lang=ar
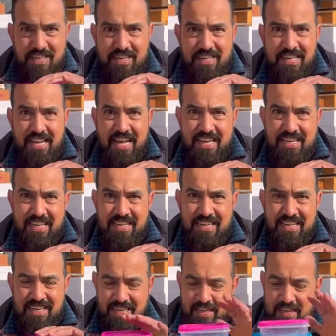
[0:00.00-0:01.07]
للاكل
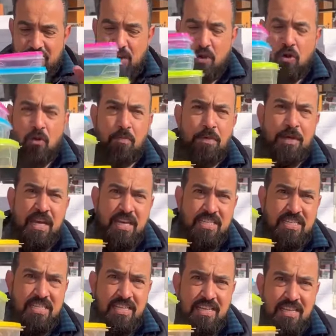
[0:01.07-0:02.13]
وبيش
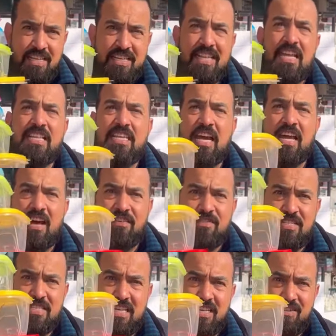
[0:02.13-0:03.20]
3000
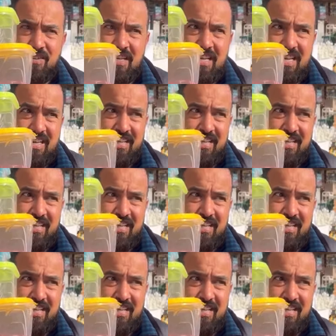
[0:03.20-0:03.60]
السيت كله